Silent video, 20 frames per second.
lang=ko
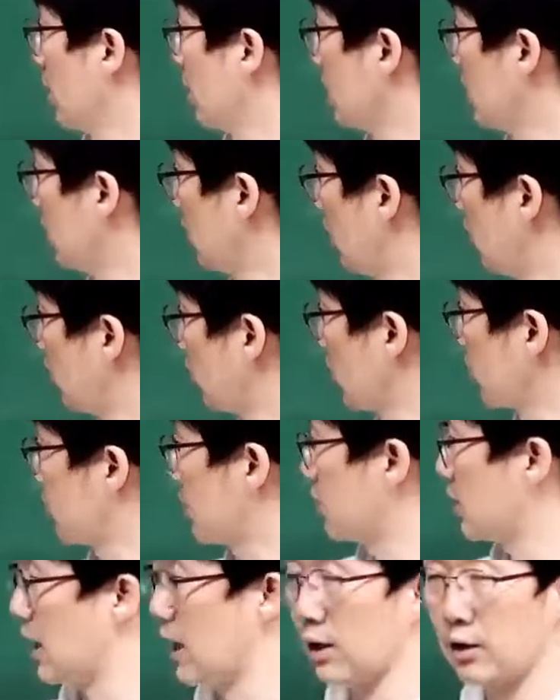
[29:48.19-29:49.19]
이런
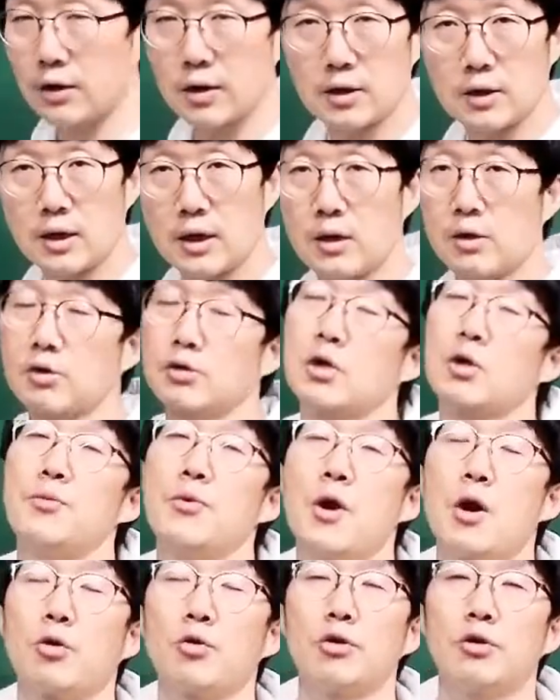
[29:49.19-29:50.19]
것들을 하게 된다는 걸
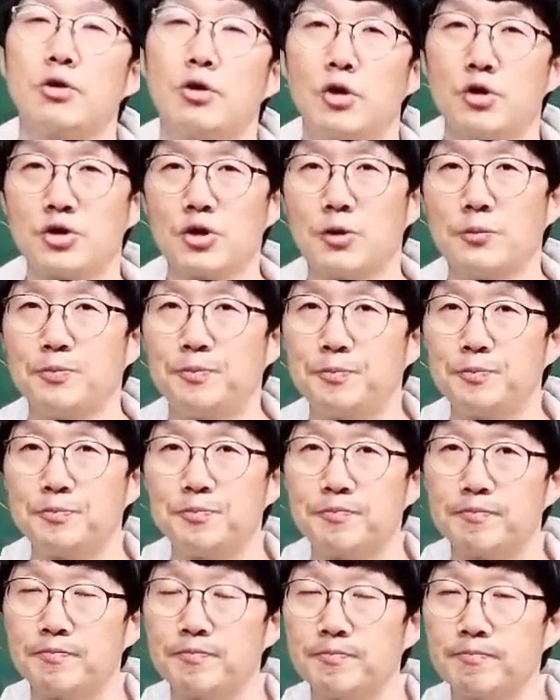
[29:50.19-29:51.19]
설명하고 있는 거죠.
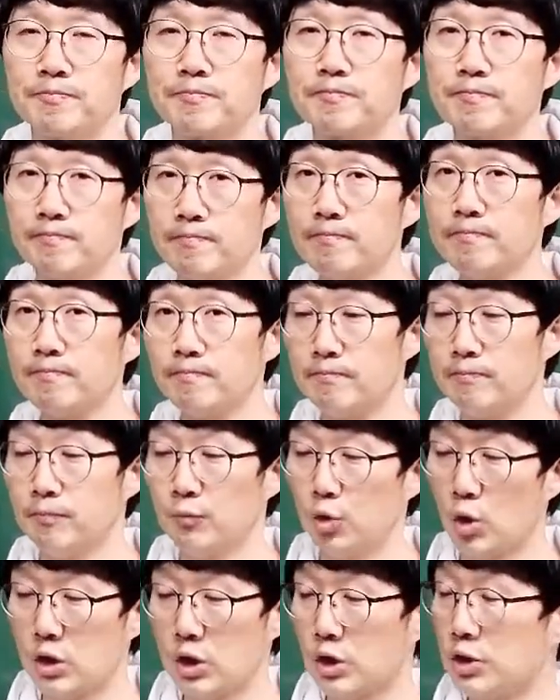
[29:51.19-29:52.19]

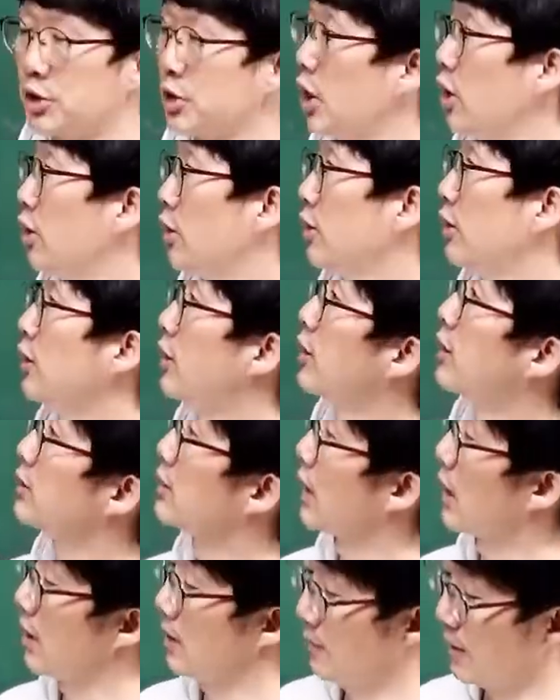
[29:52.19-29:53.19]
되셨죠?
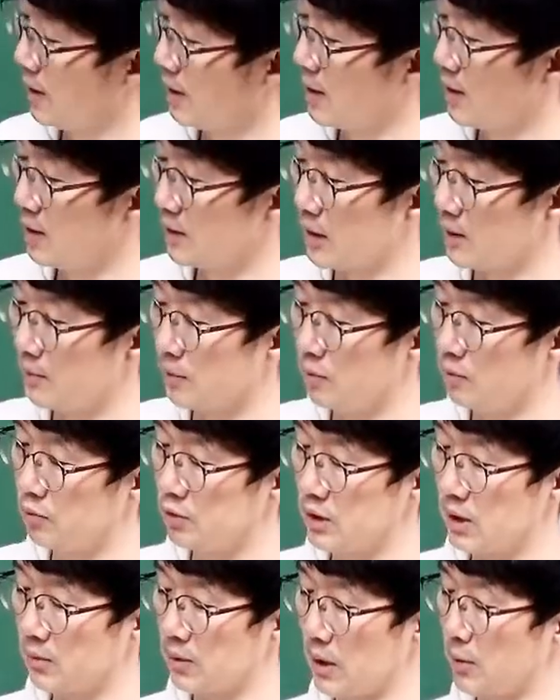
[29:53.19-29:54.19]
다음에 3번
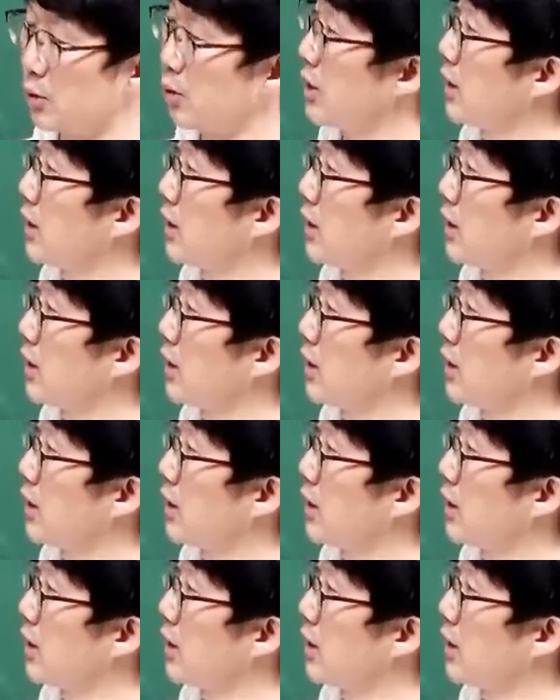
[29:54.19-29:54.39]
문제 한번 가보도록